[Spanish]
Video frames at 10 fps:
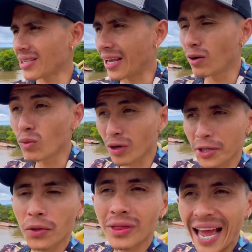en un
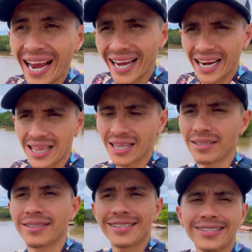río tan grande.
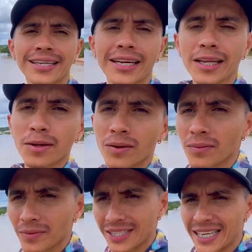Este río
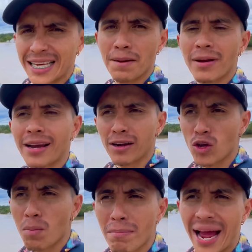se llama el
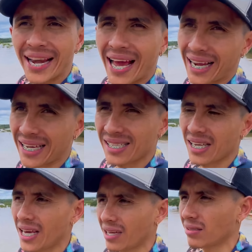río
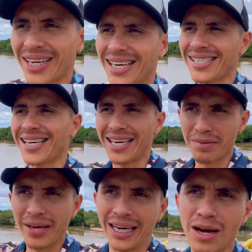Manacasías, así que
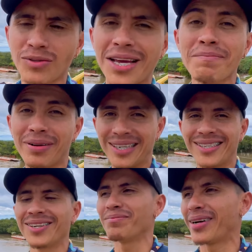me causa
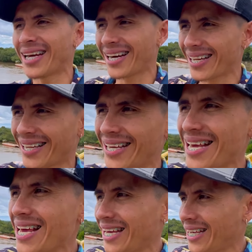impresión ver
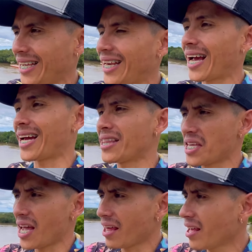y la
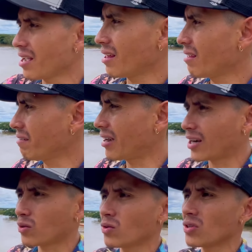cantidad de,
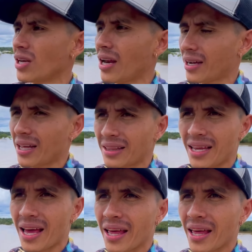barcos y la cantidad